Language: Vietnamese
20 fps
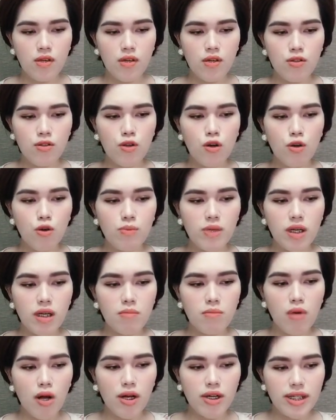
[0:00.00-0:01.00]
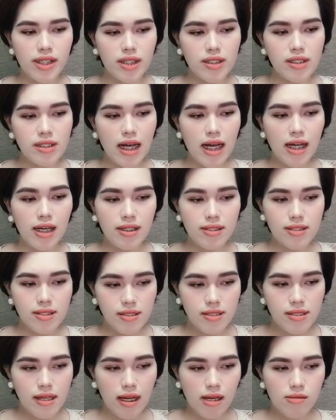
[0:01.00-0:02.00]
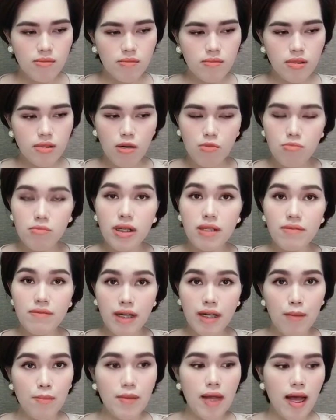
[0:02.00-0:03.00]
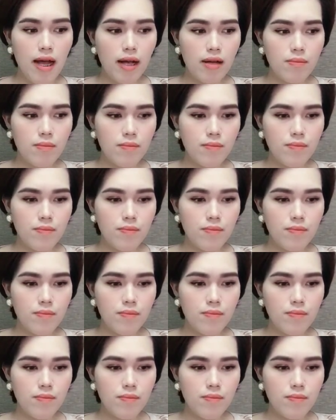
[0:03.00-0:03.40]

Tôi cũng được mọi người đánh giá là xinh xắn, thông minh và đảm đang.